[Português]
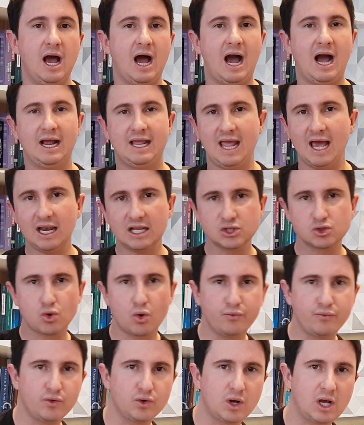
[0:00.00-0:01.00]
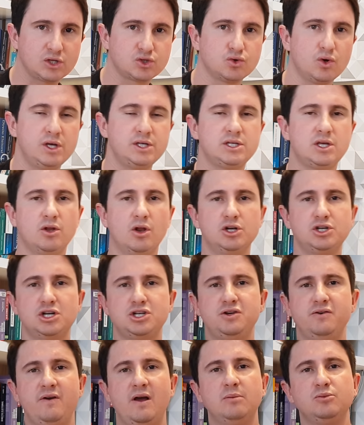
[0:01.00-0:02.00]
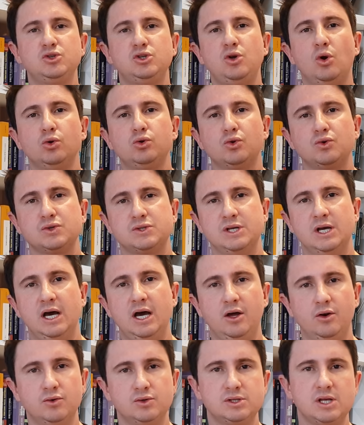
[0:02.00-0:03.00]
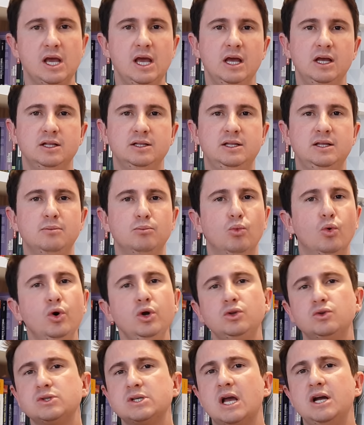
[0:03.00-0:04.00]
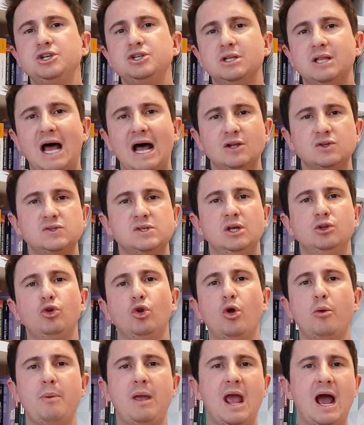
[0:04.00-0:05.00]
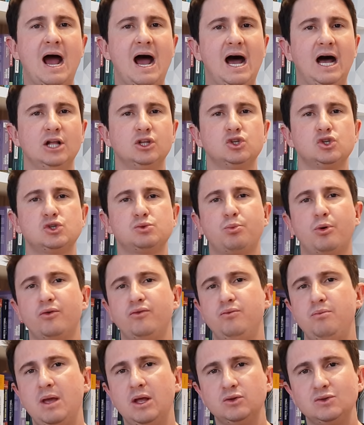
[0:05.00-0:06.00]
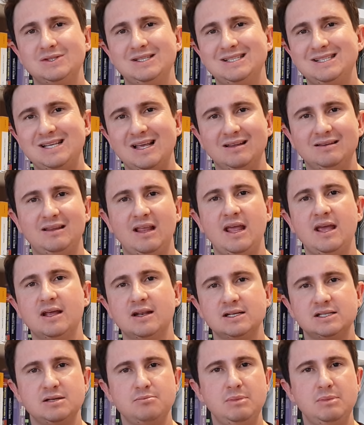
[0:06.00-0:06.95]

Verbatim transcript: Aquelas convocações que nós já tivemos em outros anos, de muitos candidatos sendo nomeados, provimentos de centenas, de